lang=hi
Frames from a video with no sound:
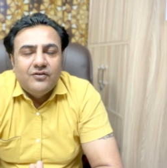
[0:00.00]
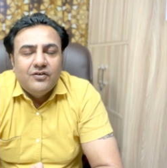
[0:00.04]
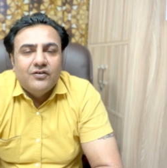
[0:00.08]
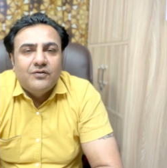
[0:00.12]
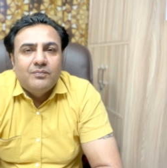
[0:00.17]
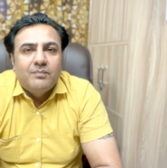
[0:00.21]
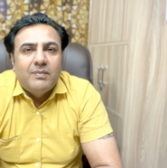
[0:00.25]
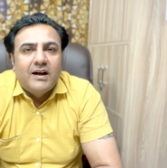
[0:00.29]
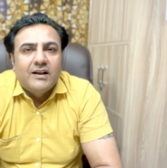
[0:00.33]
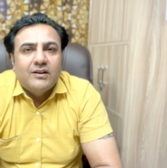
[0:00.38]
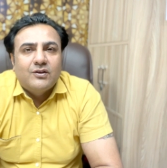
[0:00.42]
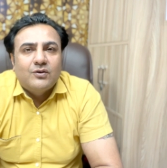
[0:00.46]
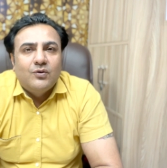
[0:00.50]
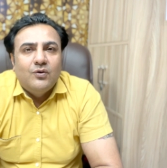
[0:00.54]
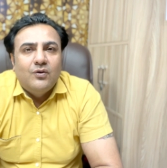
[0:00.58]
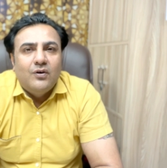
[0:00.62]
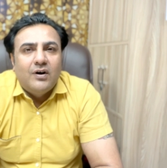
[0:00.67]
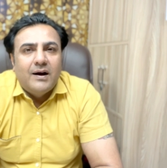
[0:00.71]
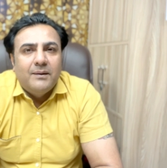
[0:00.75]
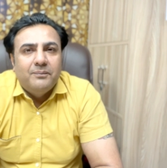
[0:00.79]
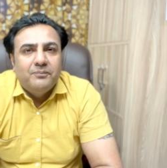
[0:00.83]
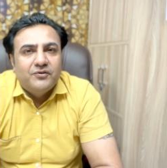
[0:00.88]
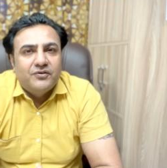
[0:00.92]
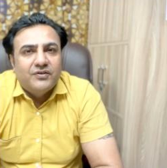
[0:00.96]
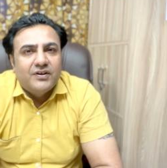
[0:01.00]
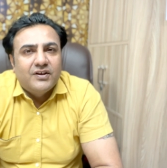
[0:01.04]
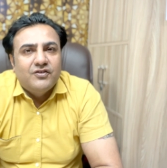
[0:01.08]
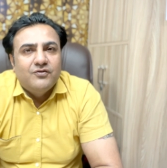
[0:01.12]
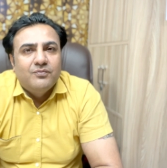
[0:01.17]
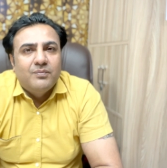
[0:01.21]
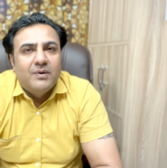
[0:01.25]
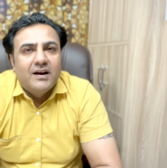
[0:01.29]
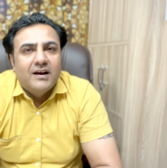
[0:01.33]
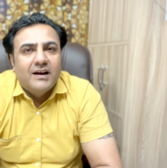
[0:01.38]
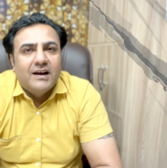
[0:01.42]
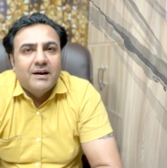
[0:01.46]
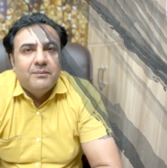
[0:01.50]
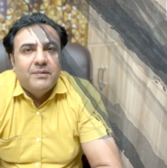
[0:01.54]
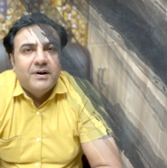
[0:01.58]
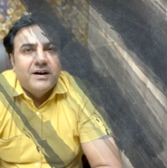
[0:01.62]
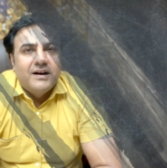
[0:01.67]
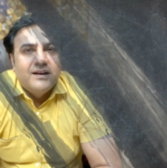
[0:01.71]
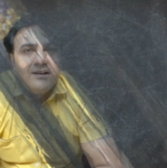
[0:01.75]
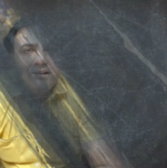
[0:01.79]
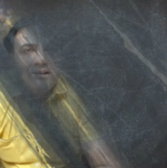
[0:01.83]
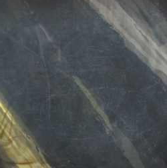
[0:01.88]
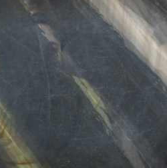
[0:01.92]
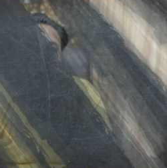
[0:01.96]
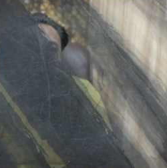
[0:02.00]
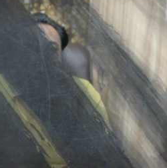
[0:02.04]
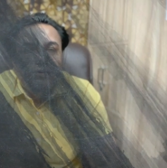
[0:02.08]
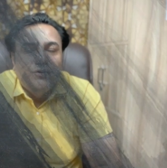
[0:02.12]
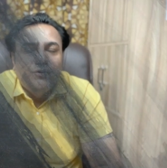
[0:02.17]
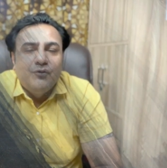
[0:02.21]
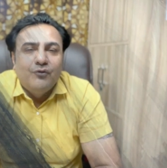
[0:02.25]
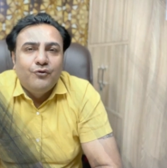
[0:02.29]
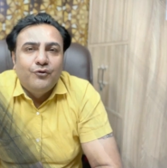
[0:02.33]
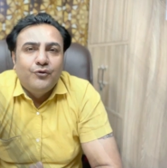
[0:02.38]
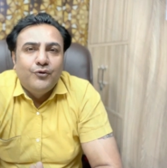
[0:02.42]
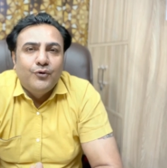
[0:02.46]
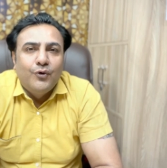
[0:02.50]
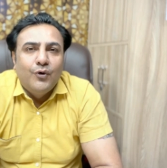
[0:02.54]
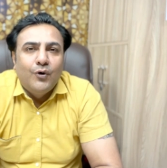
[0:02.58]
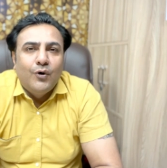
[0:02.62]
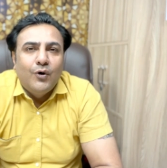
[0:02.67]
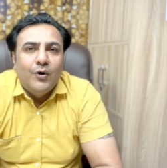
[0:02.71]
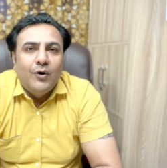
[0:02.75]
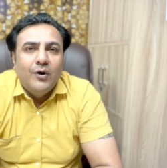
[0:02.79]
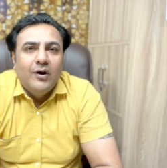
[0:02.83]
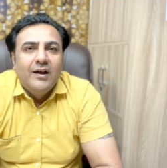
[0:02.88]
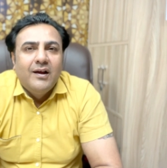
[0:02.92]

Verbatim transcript: जिस बात को आप सच मान के बैठे थे वो